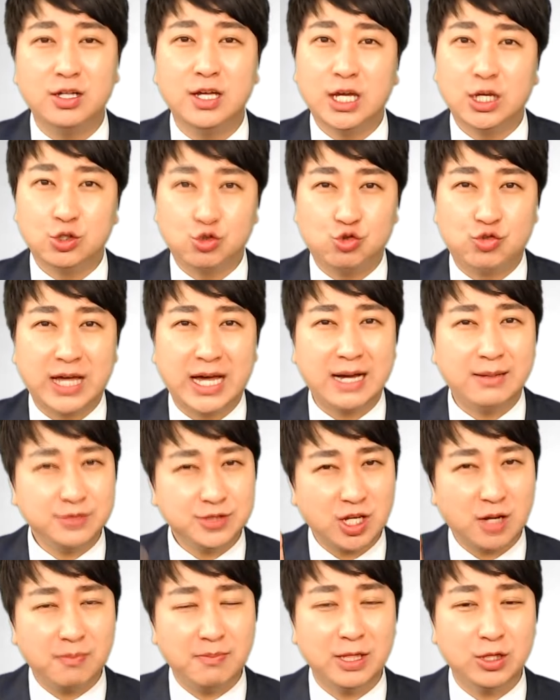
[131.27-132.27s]
유삼 1
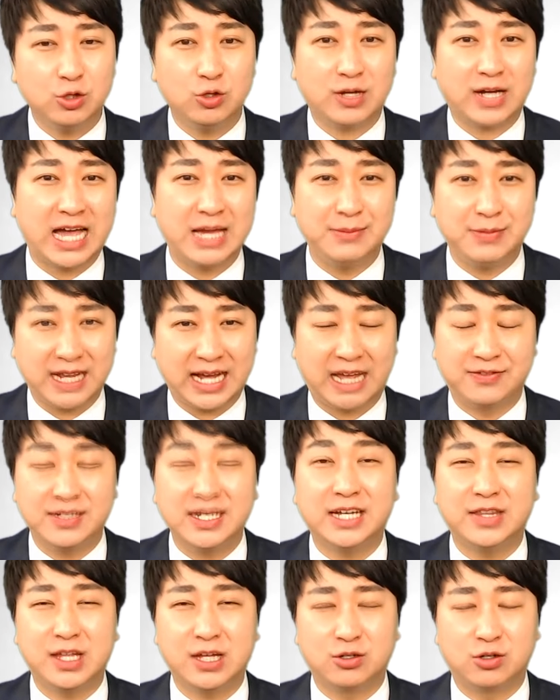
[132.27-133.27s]
0만원으로 가입이
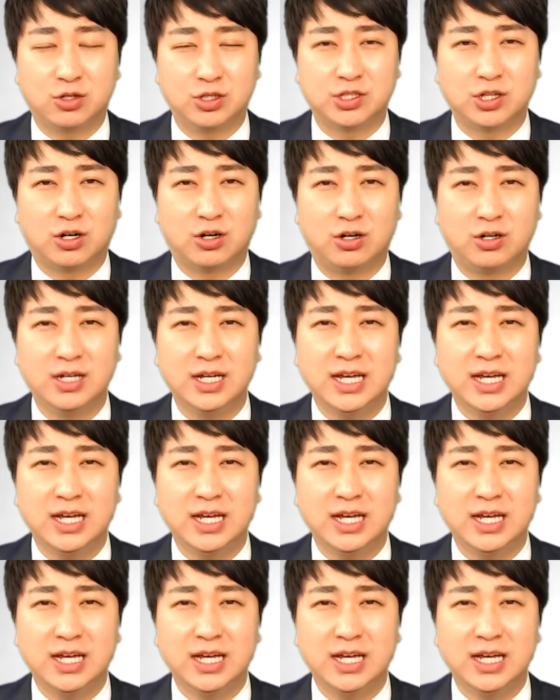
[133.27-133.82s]
가능하다는 거죠